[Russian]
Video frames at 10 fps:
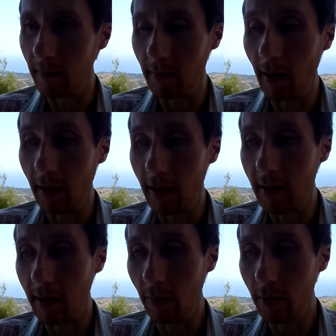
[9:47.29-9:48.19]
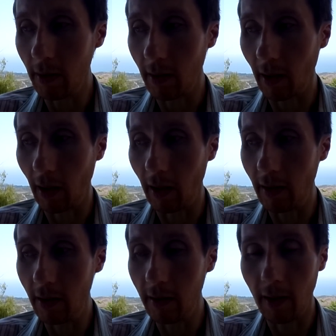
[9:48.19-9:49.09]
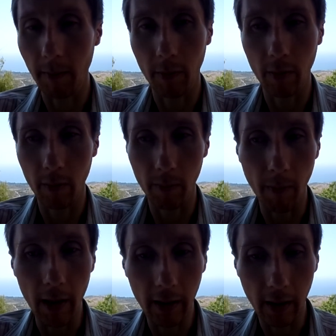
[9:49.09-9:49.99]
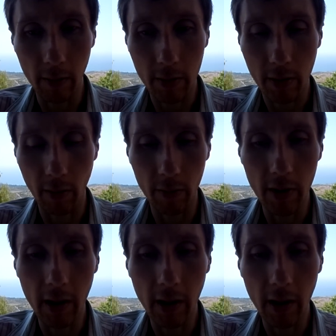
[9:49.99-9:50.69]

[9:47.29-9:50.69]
да, есть люди, один там маленькая горстка людей,